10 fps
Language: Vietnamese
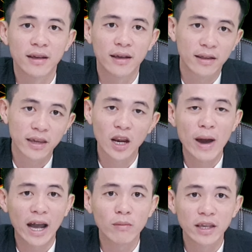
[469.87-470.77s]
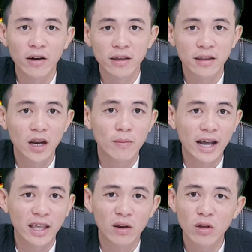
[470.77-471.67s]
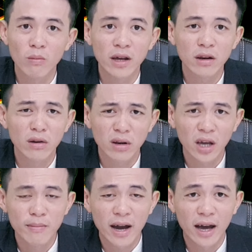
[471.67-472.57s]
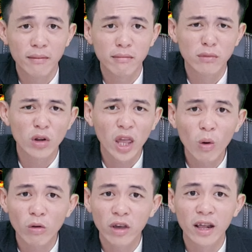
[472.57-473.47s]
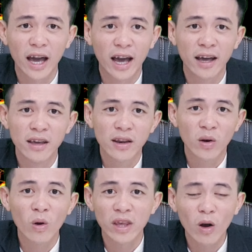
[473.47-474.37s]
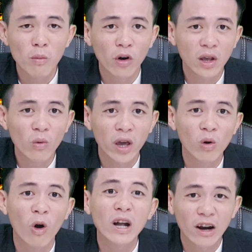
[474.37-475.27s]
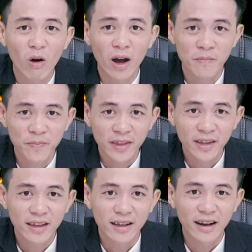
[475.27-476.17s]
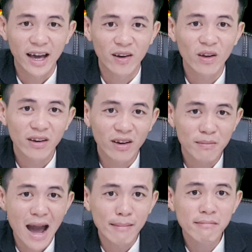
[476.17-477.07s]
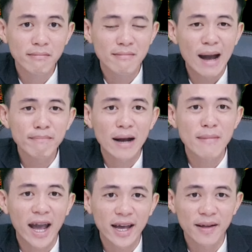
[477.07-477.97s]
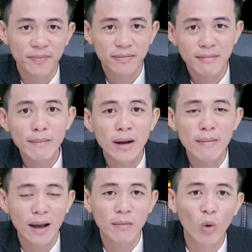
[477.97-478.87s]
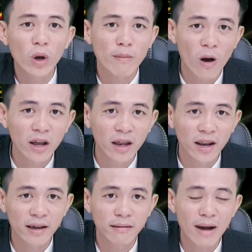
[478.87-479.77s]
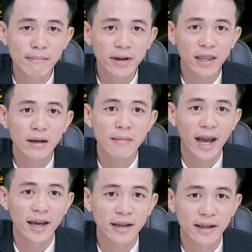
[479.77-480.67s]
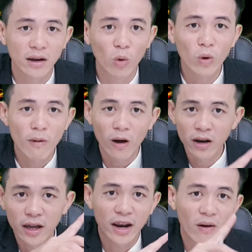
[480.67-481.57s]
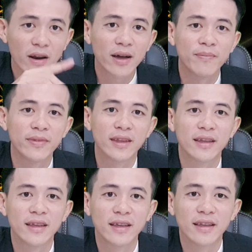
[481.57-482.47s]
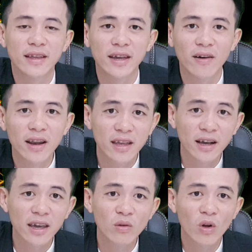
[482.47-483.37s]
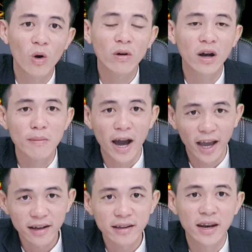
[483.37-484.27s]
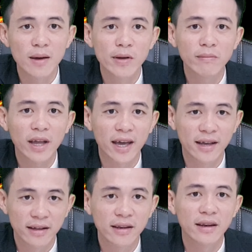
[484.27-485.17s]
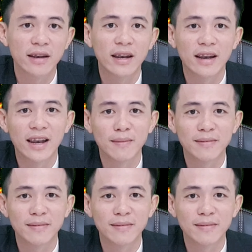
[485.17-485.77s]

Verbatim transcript: à, trên đầu bạc cũng vậy thôi trên đầu bạc thì nói chung á khi mà nó thiếu oxy là nó sẽ có một cái dấu hiệu khỏi cần đo là nó, nó bám bám mặt bạc á bám mặt bạc mà lú cái mỏ lên á bám cái chân bạc á lú cái mỏ là nó đó thì đó là những cái yếu tố cơ bản để mà chúng ta làm